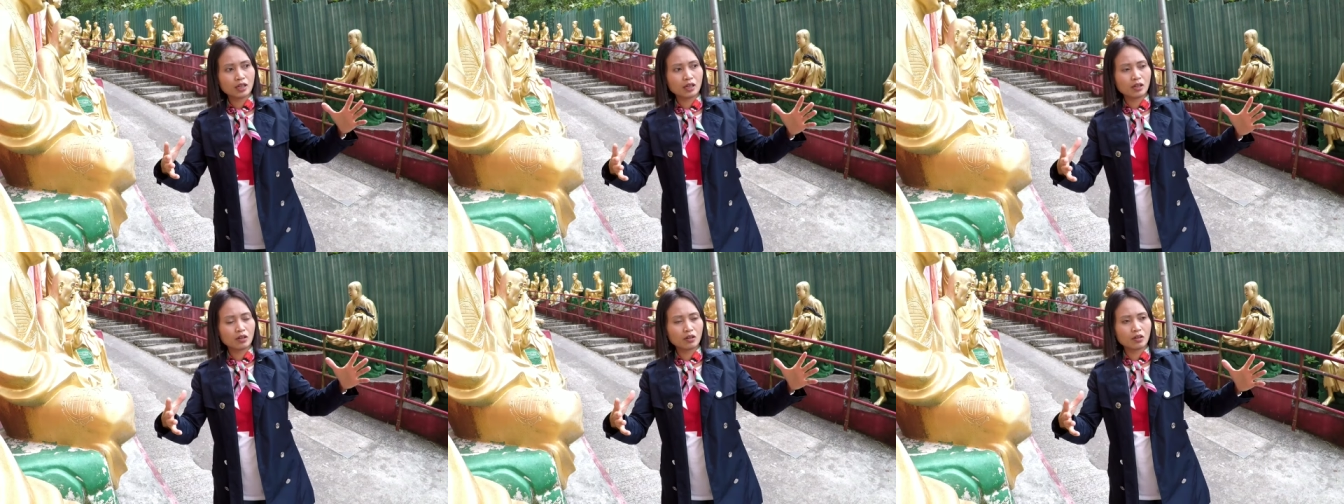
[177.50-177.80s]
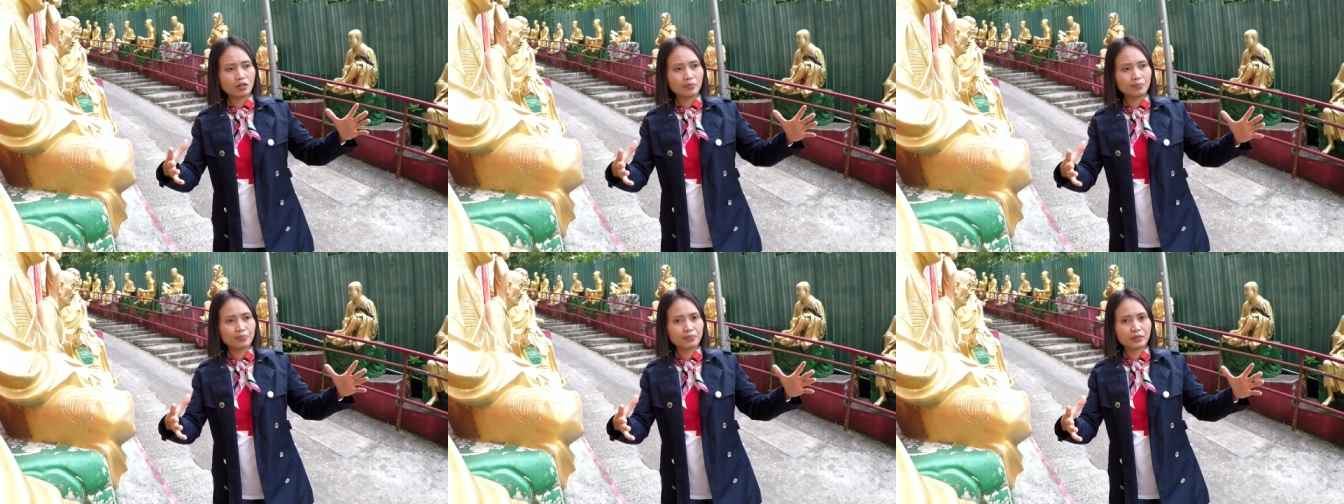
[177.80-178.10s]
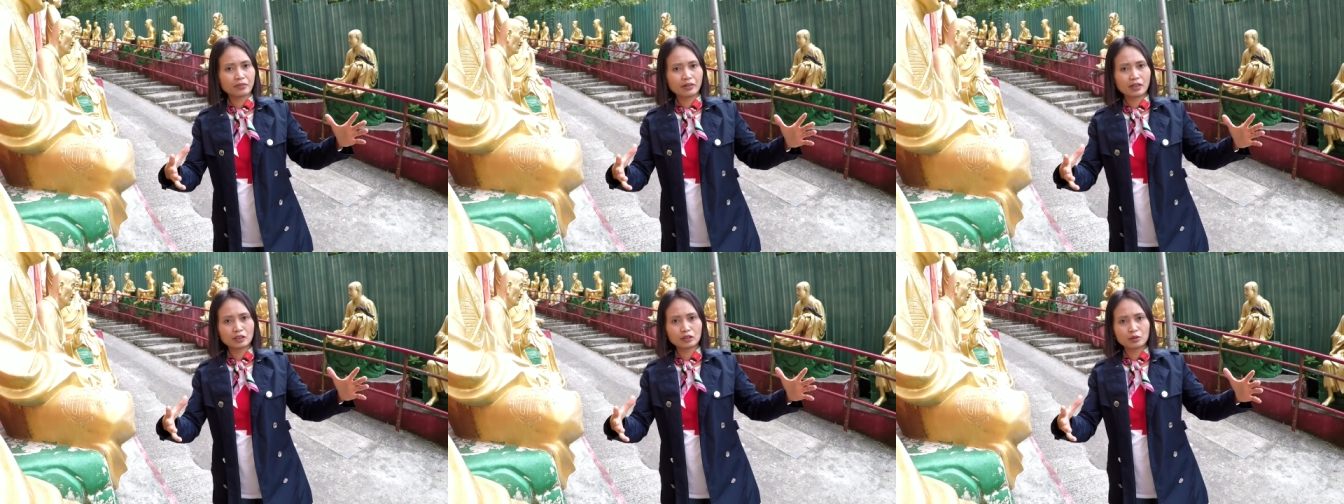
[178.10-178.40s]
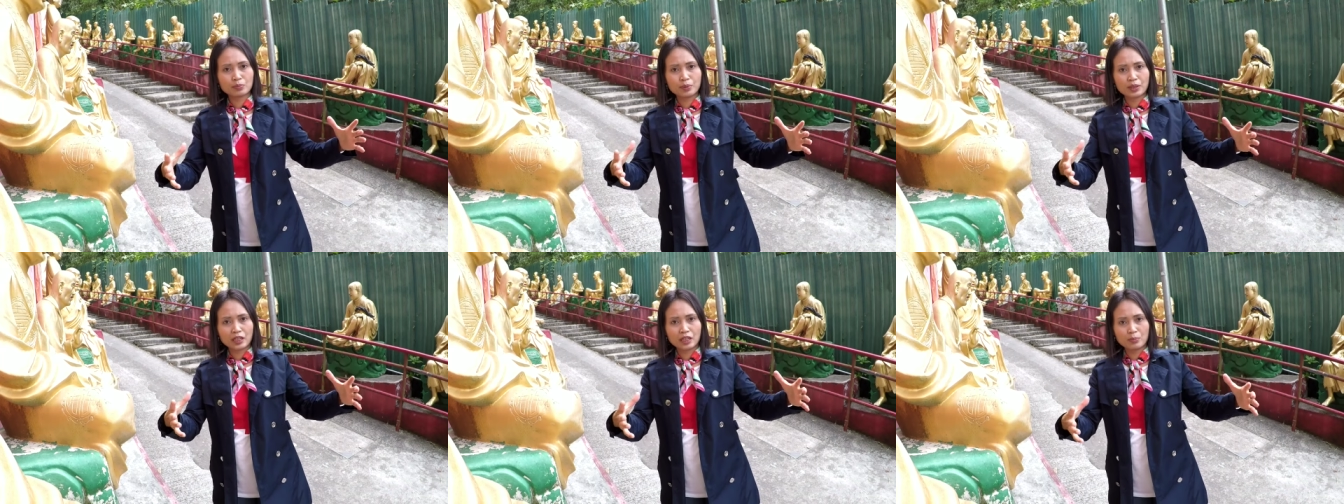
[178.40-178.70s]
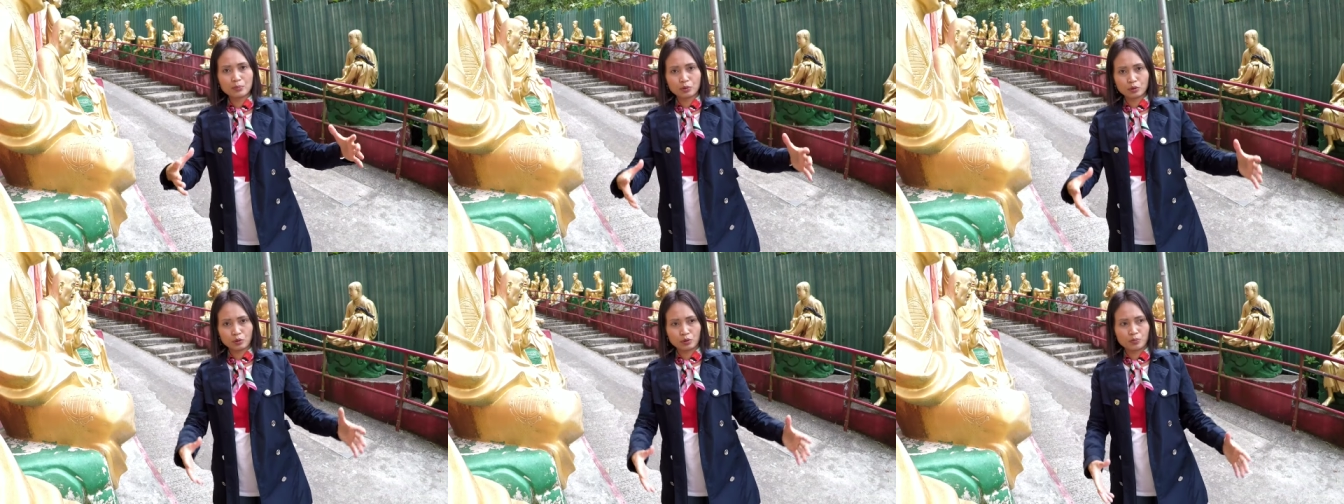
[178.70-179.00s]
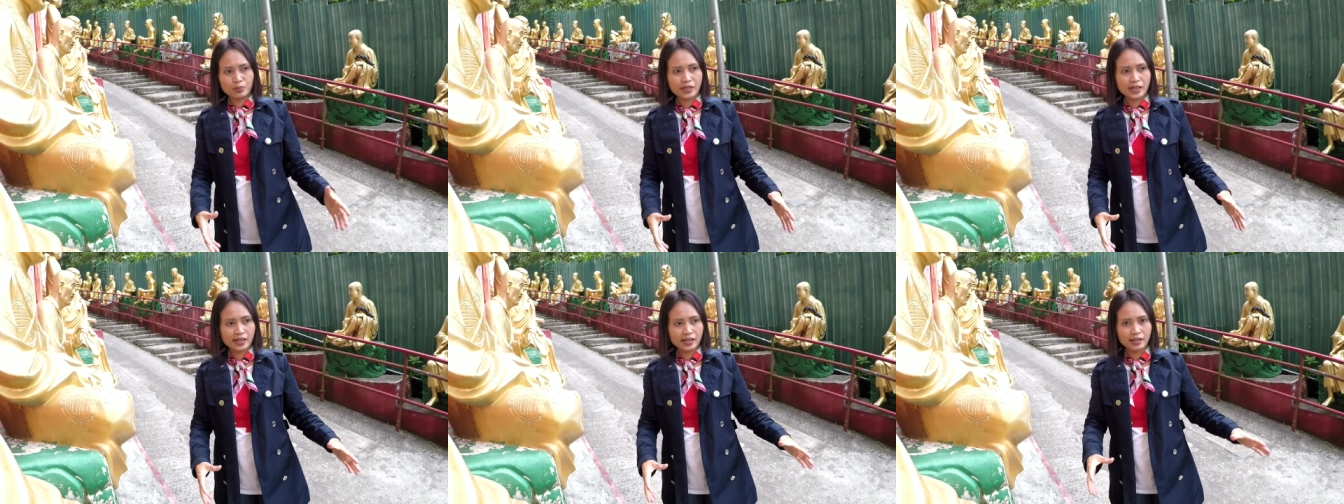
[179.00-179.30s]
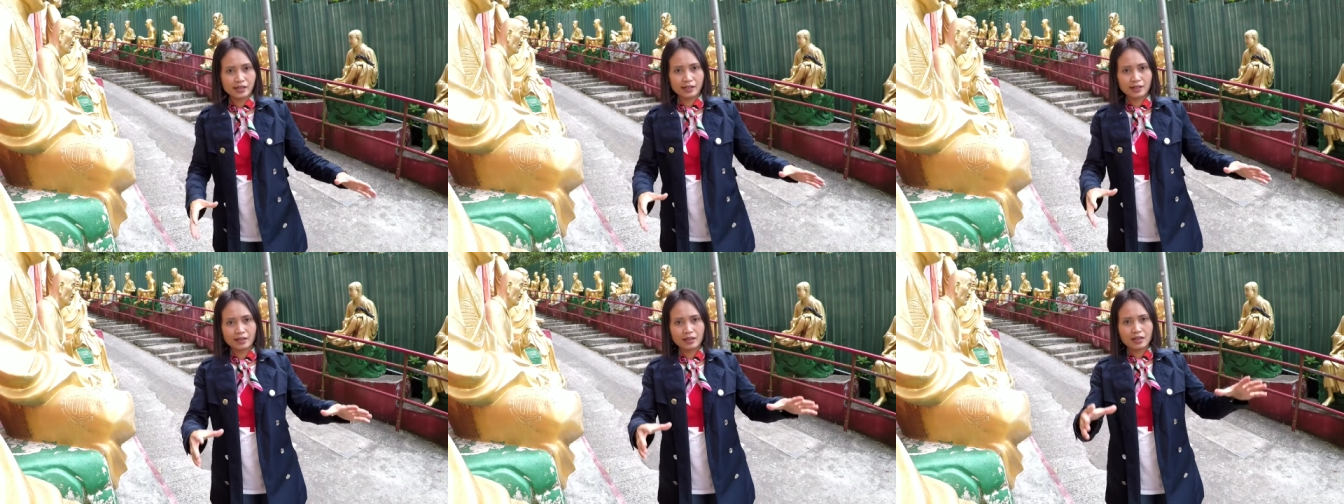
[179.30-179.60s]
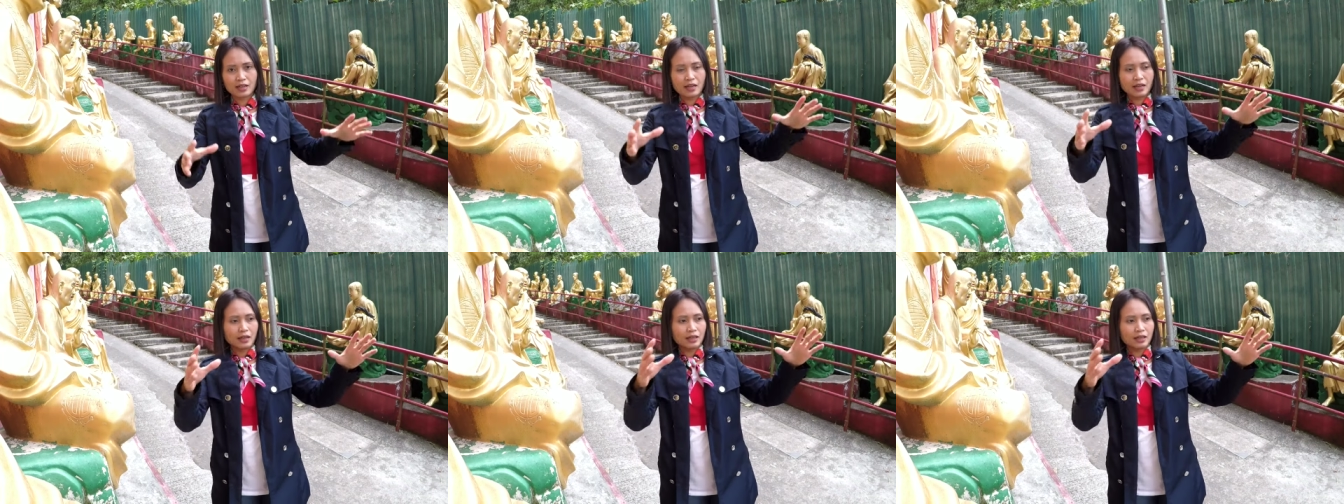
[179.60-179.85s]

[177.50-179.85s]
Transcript: Kalau waktu bikin putu piring ya,